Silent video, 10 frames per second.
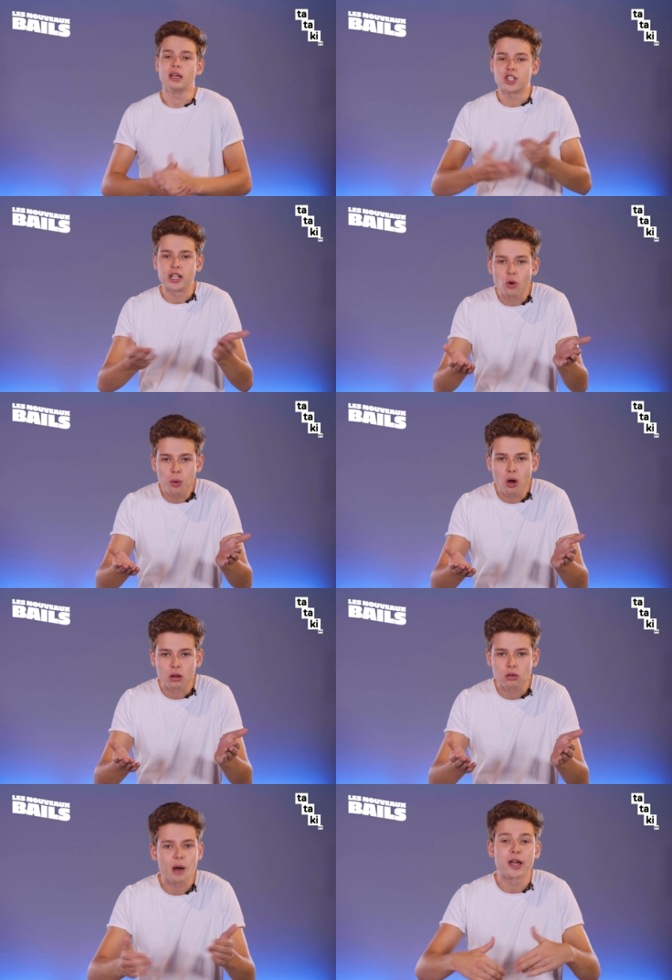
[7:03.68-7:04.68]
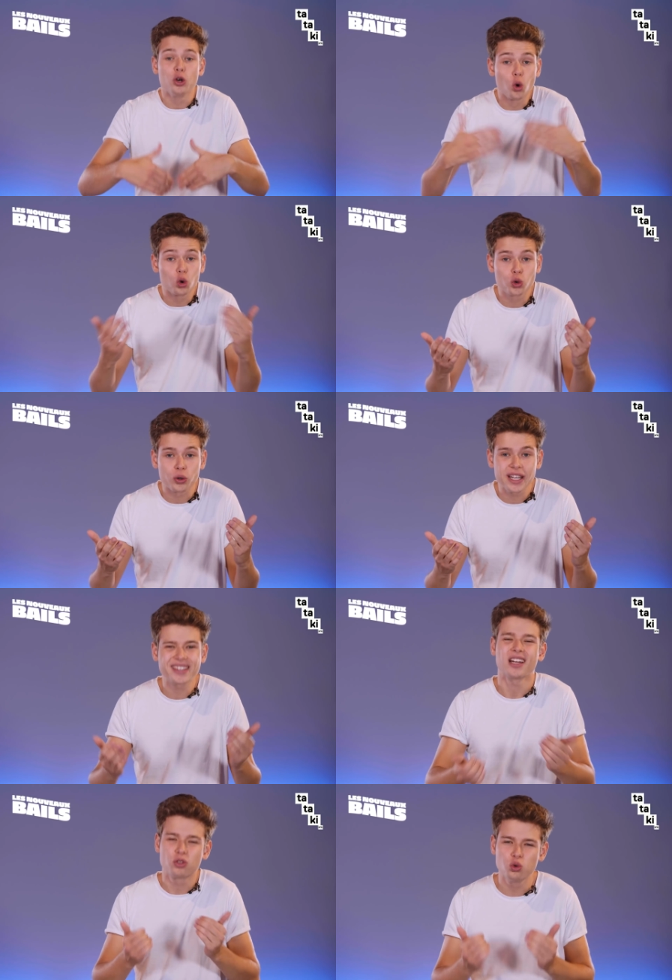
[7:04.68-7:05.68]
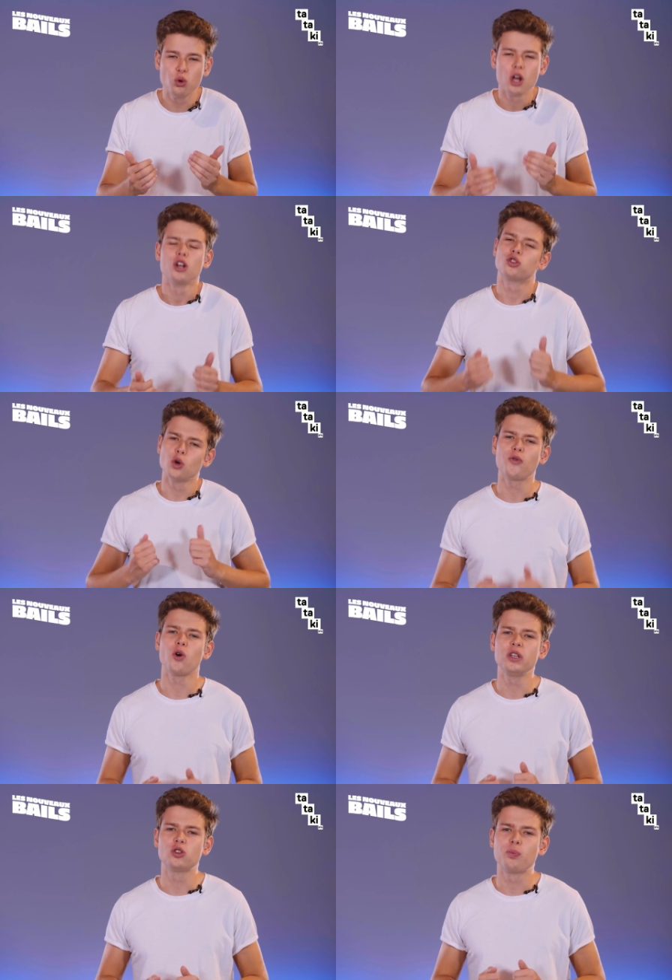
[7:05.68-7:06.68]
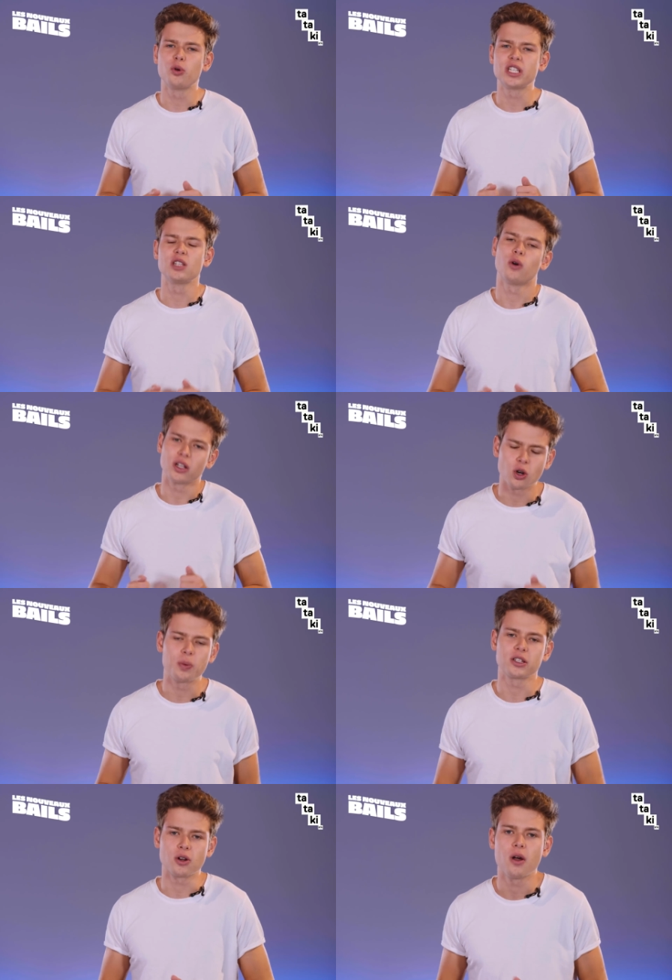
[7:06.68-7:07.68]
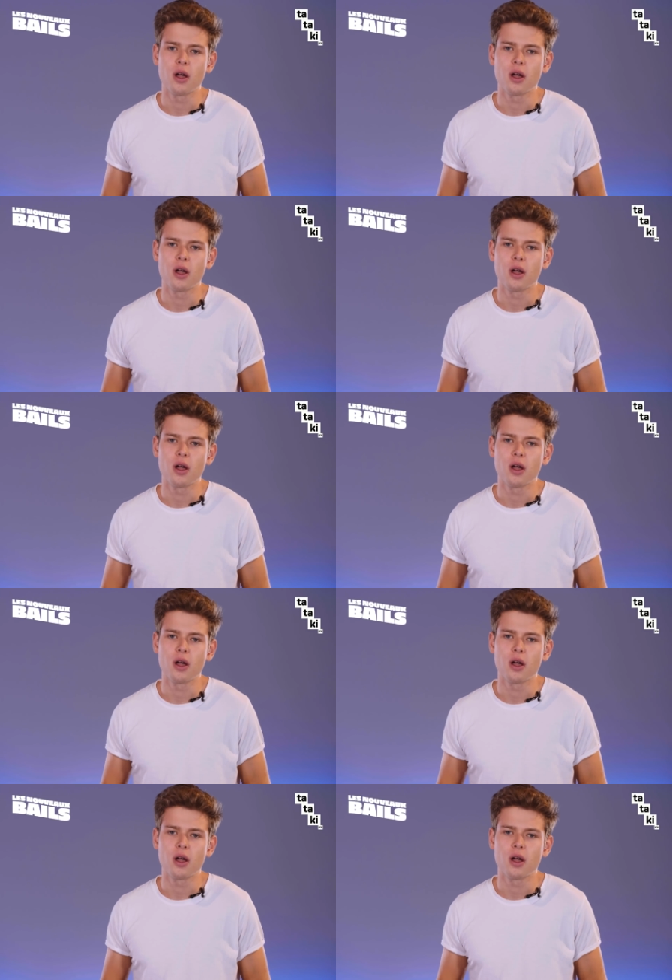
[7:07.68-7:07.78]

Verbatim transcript: Et, je les comprends. Tu vois, après une longue journée, t'as tout sauf envie de te poser devant un temps présent.